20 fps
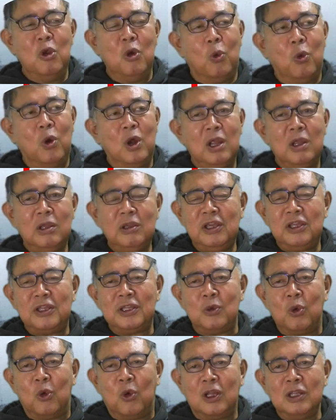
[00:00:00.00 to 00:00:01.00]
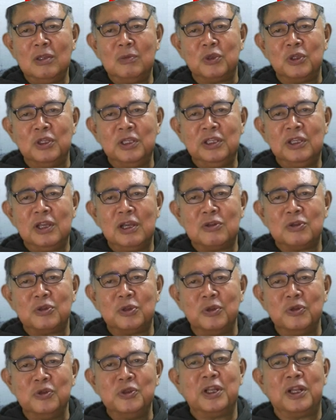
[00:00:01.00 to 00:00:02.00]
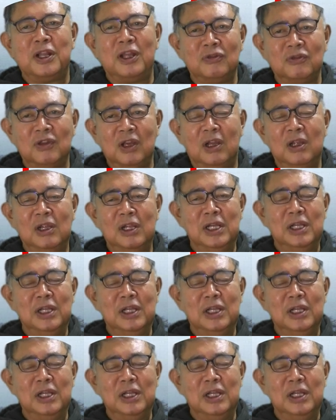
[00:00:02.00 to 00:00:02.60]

お笑い芸人他にも人気ある人いるじゃないですか。